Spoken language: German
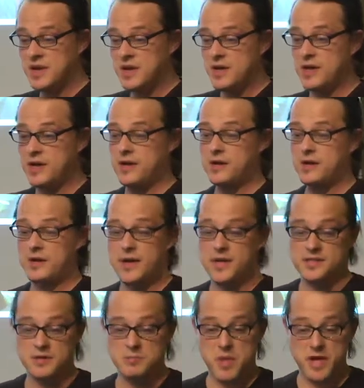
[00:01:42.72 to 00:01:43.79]
und wir
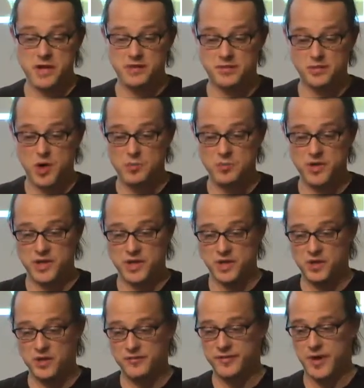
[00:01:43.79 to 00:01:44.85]
arbeiten
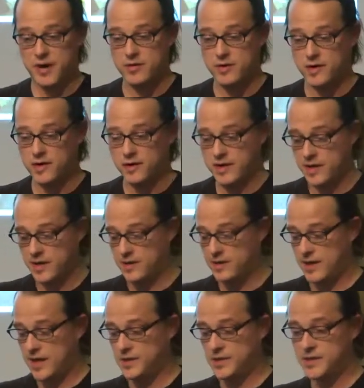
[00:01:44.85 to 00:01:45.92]
ähm, an
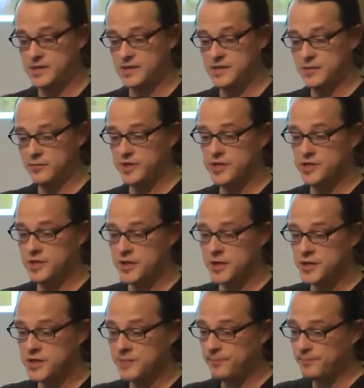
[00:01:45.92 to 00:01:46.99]
diesem Thema
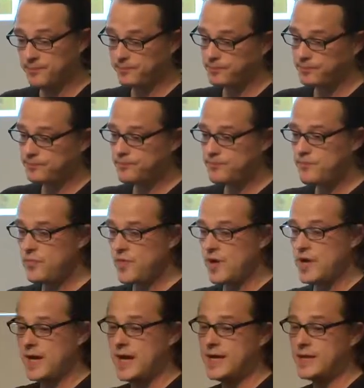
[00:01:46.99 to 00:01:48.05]
von
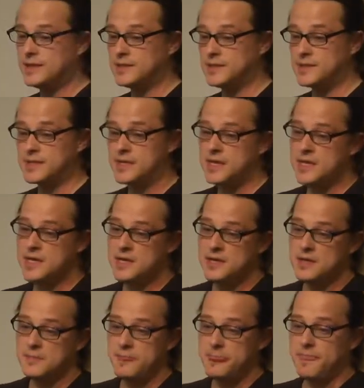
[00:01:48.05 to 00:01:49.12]
Internet-Scams
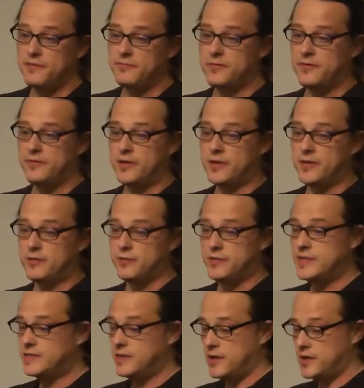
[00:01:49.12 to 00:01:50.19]
äh, äh
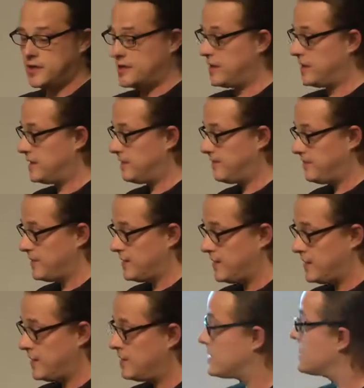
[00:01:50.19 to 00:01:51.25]
und äh, äh,
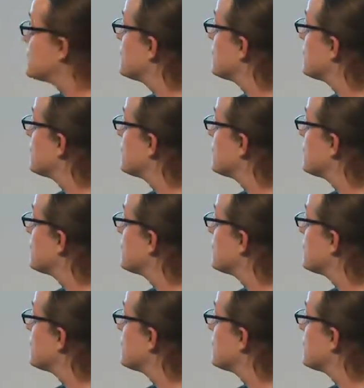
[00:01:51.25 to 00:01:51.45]
künstlicher